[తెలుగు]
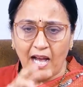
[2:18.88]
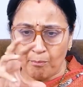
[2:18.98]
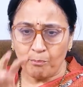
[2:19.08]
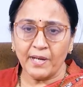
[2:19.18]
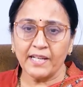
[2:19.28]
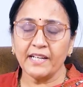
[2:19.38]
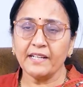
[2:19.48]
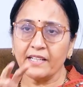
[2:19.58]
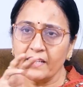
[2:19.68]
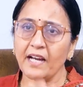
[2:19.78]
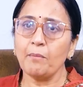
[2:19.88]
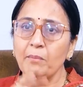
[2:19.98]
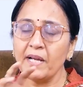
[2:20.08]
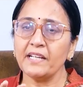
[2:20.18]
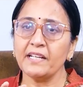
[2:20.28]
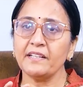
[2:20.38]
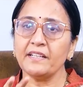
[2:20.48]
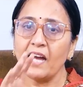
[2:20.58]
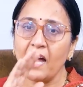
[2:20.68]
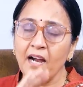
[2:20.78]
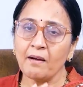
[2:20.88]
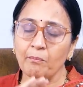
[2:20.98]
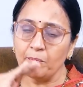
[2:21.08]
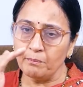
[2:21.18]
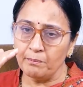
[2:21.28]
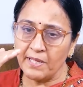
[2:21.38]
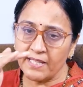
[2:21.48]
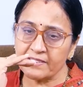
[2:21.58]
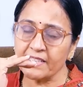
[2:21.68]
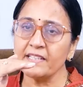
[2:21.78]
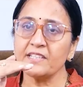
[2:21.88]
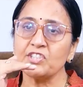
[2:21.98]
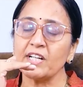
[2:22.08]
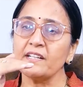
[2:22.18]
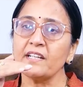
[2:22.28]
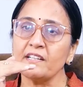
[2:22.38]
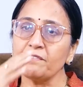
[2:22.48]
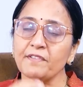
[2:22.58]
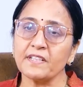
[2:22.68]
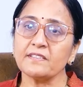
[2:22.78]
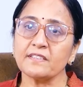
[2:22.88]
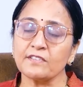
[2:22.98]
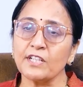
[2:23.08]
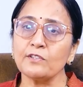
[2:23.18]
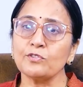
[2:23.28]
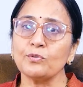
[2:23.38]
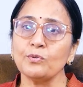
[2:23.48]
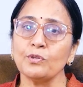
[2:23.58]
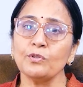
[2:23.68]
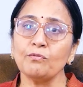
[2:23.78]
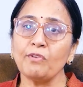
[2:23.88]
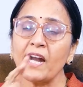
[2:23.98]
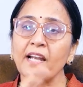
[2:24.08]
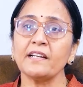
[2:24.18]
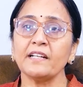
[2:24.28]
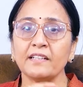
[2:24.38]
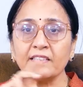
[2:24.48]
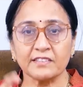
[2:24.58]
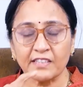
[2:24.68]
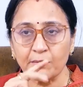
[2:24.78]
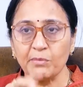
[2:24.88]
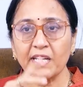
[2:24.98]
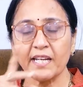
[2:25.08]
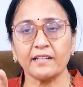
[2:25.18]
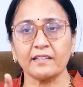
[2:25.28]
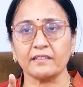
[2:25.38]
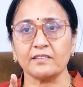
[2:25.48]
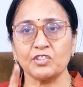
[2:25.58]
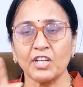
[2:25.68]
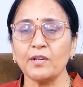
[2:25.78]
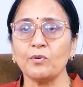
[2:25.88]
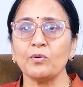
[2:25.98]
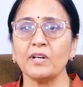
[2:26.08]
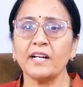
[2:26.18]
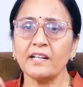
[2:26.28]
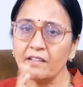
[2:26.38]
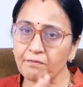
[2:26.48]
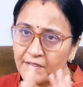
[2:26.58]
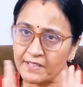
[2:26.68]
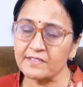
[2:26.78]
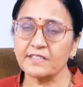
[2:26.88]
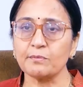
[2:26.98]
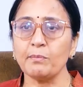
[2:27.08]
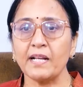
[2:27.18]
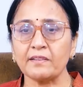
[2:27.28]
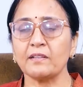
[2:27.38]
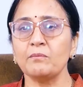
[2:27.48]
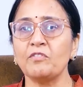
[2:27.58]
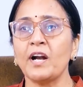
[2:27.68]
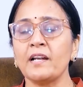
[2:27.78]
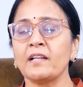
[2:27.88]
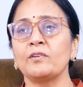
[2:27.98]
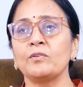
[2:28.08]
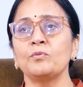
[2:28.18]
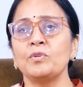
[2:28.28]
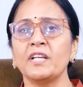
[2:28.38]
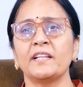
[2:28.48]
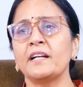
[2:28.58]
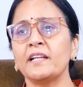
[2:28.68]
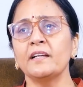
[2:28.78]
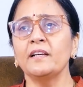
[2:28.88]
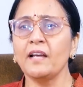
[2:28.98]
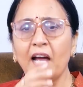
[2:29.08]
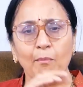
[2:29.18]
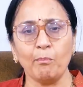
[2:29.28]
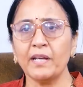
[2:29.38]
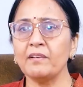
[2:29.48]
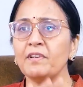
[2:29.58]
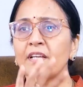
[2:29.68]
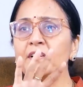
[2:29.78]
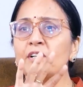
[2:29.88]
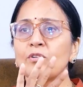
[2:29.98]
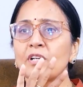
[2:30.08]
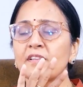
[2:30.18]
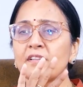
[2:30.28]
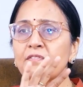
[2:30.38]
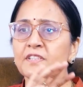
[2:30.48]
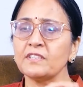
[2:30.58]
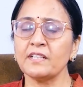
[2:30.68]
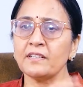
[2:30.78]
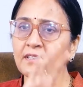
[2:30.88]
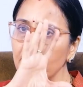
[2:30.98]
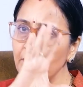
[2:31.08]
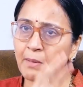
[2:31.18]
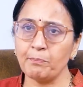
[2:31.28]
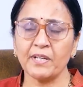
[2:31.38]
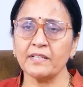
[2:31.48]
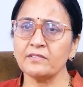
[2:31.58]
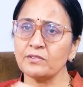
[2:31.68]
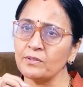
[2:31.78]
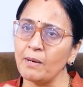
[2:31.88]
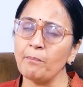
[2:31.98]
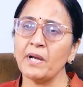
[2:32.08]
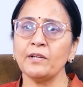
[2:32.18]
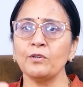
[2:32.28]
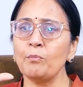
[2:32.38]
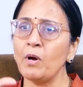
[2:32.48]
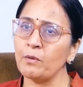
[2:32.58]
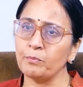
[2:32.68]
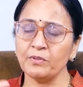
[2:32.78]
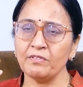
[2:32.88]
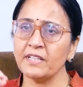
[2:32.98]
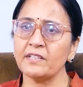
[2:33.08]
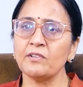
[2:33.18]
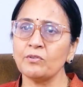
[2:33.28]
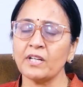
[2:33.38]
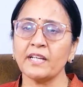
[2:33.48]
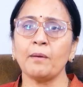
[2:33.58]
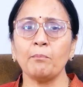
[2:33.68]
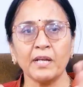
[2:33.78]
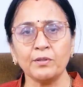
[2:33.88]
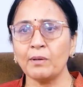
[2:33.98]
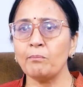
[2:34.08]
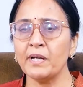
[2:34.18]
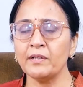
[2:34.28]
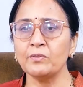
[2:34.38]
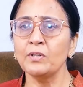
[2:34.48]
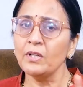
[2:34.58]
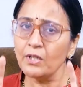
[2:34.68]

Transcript: అబ్బాయిలేంటి అమ్మాయిలేంటి ఆ బేసిక్గా జెండర్ డిఫరెన్సెస్ తెలుసుకుంటూ వాళ్ళని డిస్క్రిమినేట్ చేయకుండా డిఫరెన్సెస్ మాత్రం వాళ్ళల్లో ఉండేది అంటే అబ్బాయిలు వేరుగా ఉంటుంది ఫిజికల్ అపియరెన్సు అమ్మాయిల్లో మార్పులు వేరుగా ఉంటాయి అమ్మాయిలు అబ్బాయిలు